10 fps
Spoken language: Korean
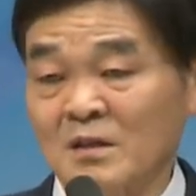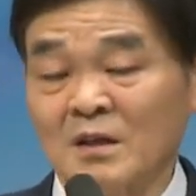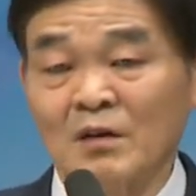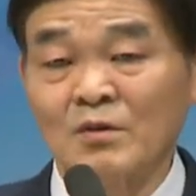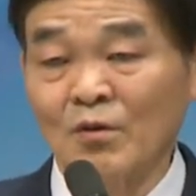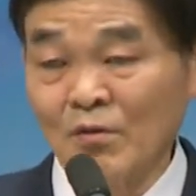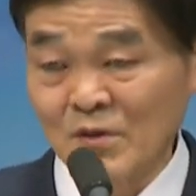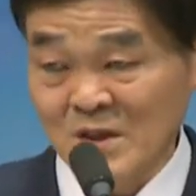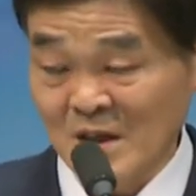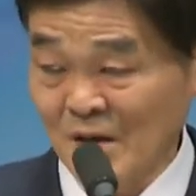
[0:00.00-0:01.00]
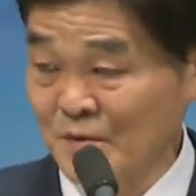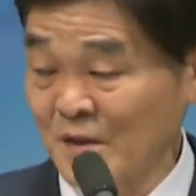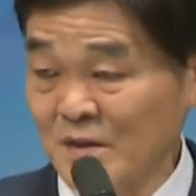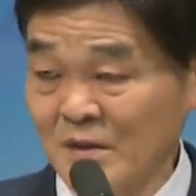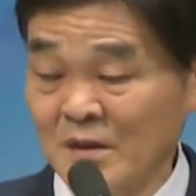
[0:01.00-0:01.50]
그러온 용서
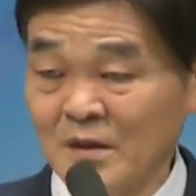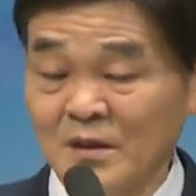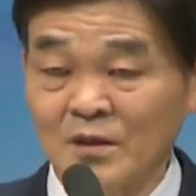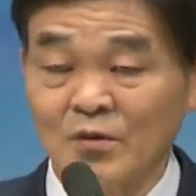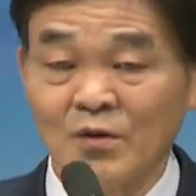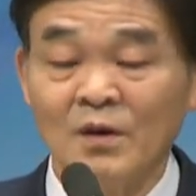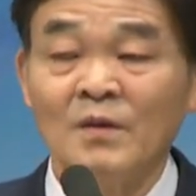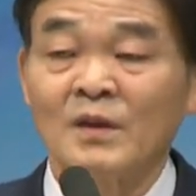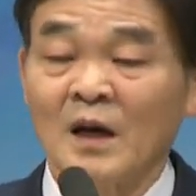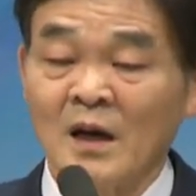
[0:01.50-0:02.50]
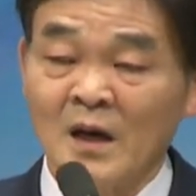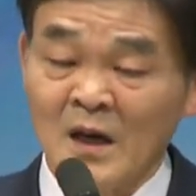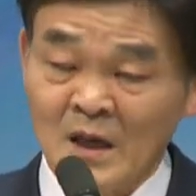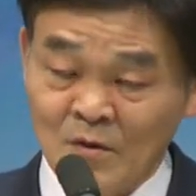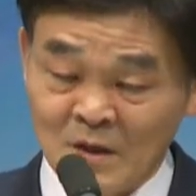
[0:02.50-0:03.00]
없어서 그리고
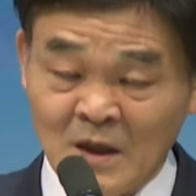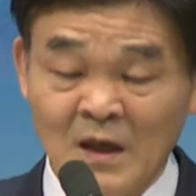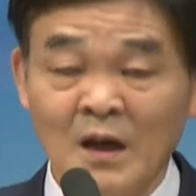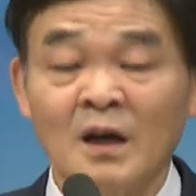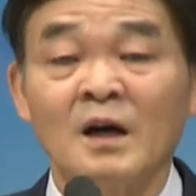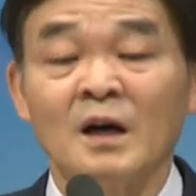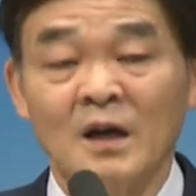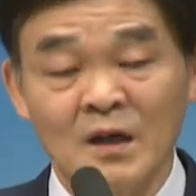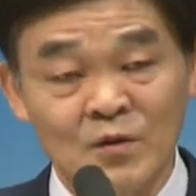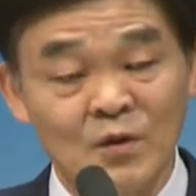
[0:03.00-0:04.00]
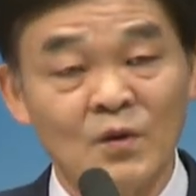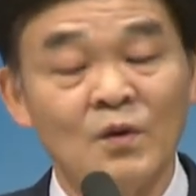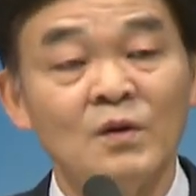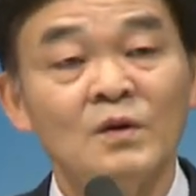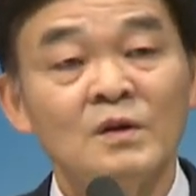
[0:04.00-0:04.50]
다 이뤘다
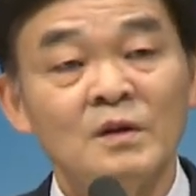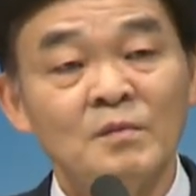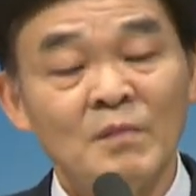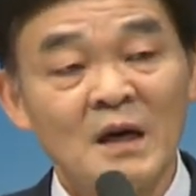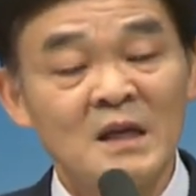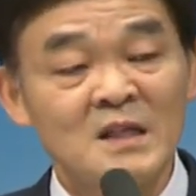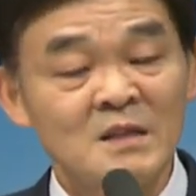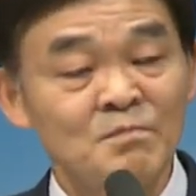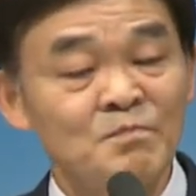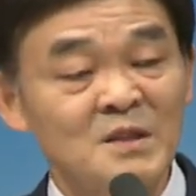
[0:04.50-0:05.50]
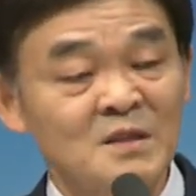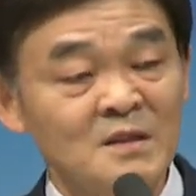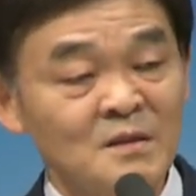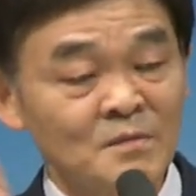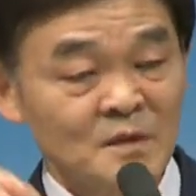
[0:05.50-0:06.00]
하고 마귀진
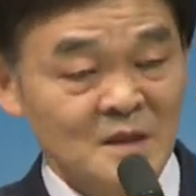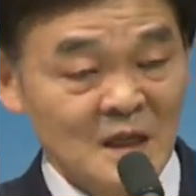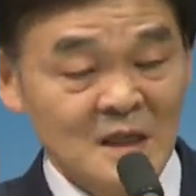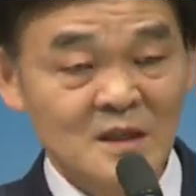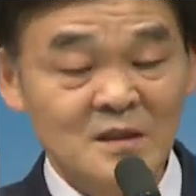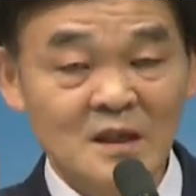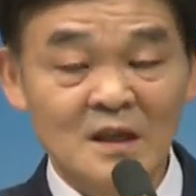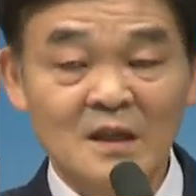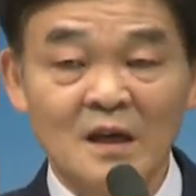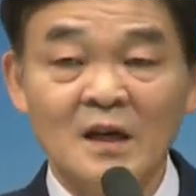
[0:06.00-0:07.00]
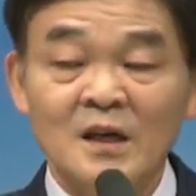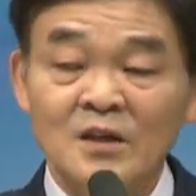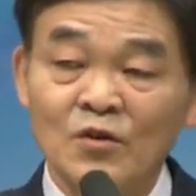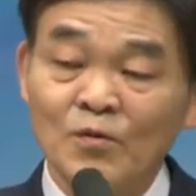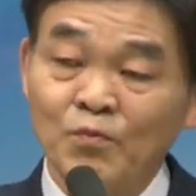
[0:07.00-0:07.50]
빛을 다 청산했다.
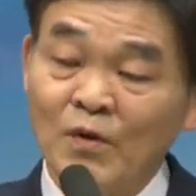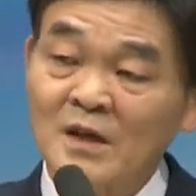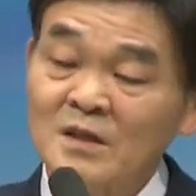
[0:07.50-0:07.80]
그리고 부활